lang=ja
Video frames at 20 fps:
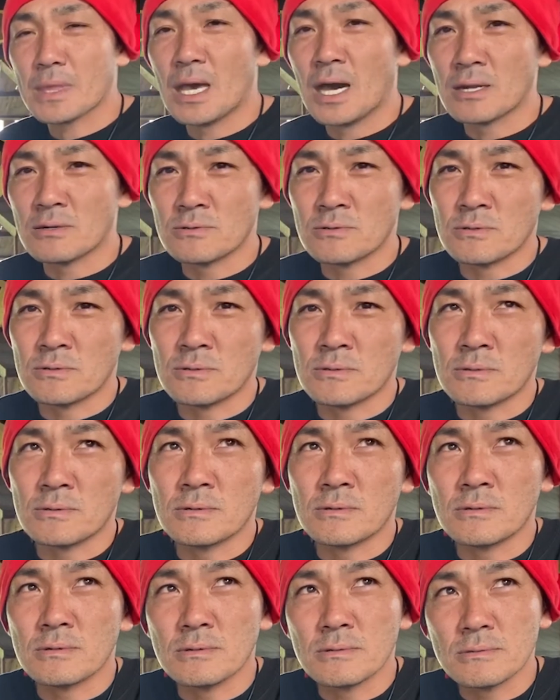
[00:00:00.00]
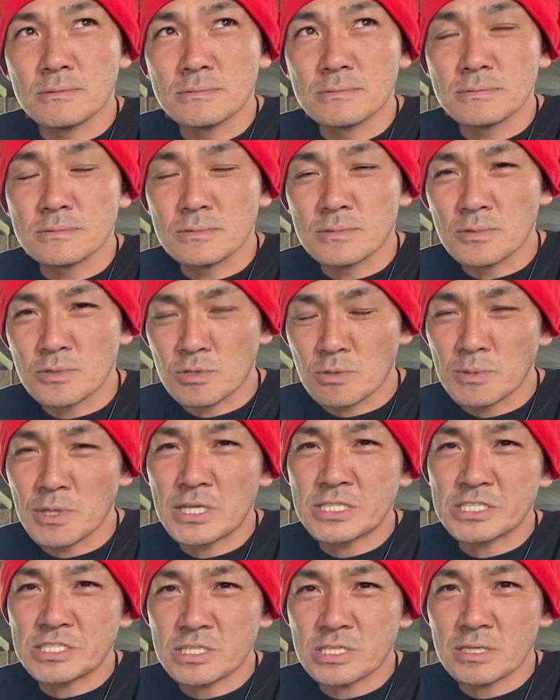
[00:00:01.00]
あのー、友
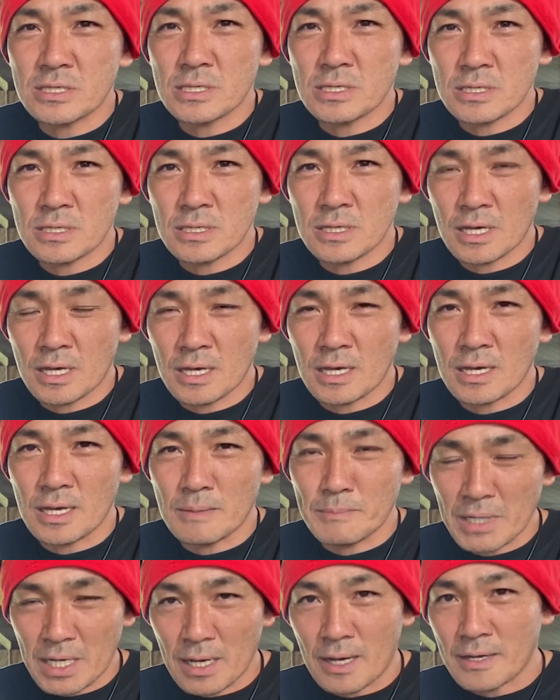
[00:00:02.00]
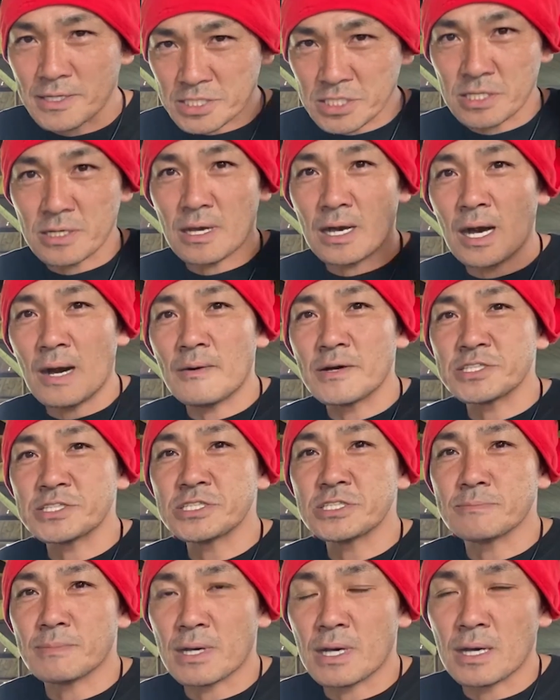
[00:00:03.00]
達が、まあ、淡
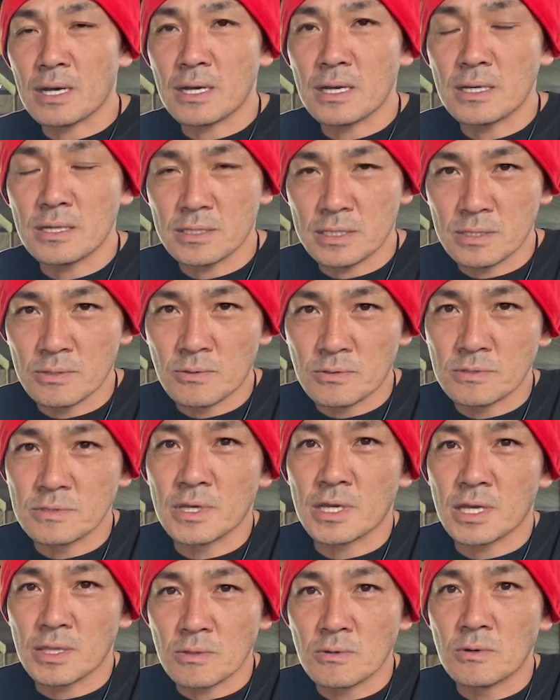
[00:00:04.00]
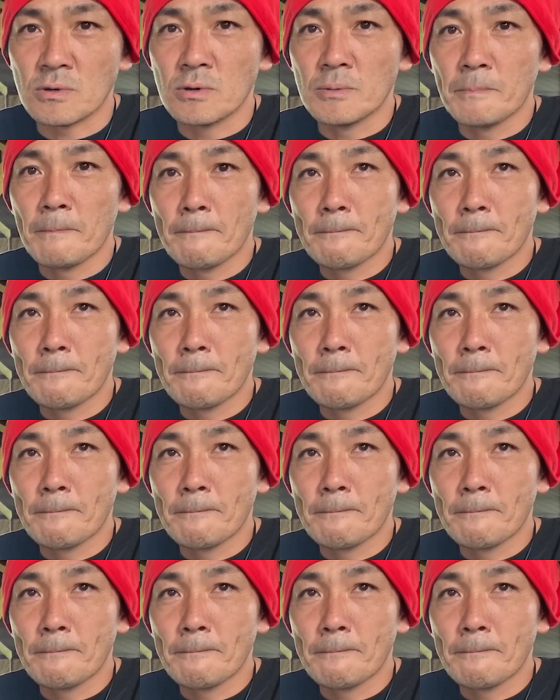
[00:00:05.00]
路島におるんやけど、